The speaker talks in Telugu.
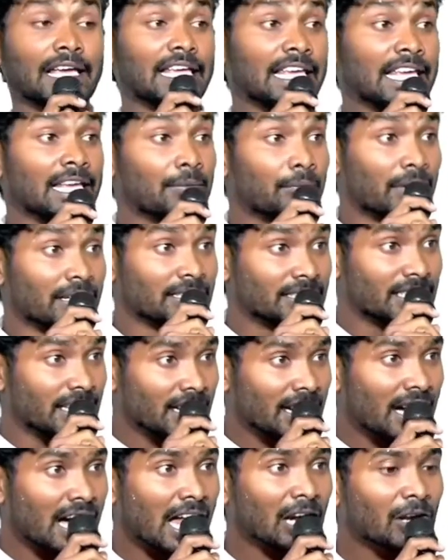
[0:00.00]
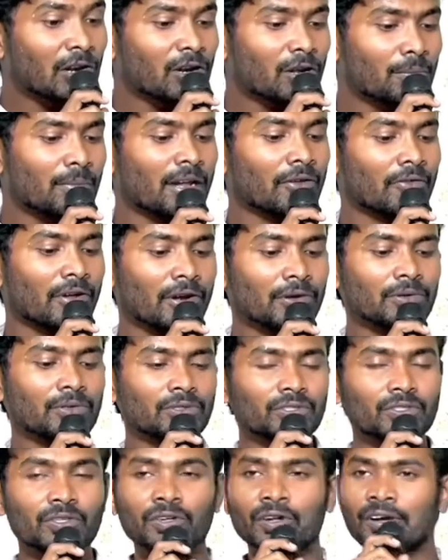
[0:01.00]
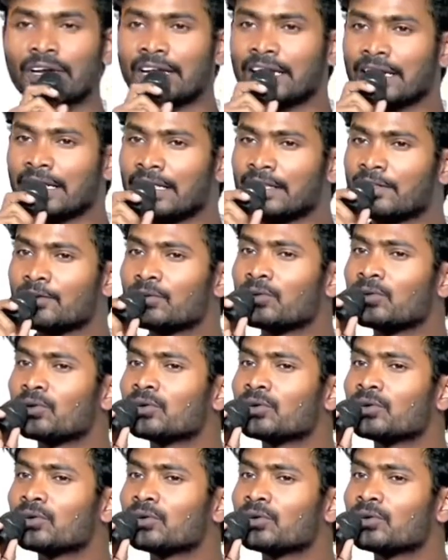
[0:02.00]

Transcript: ఈ మధ్యకాలంలో మనం అనుకుంటున్నాం నేను ఏదో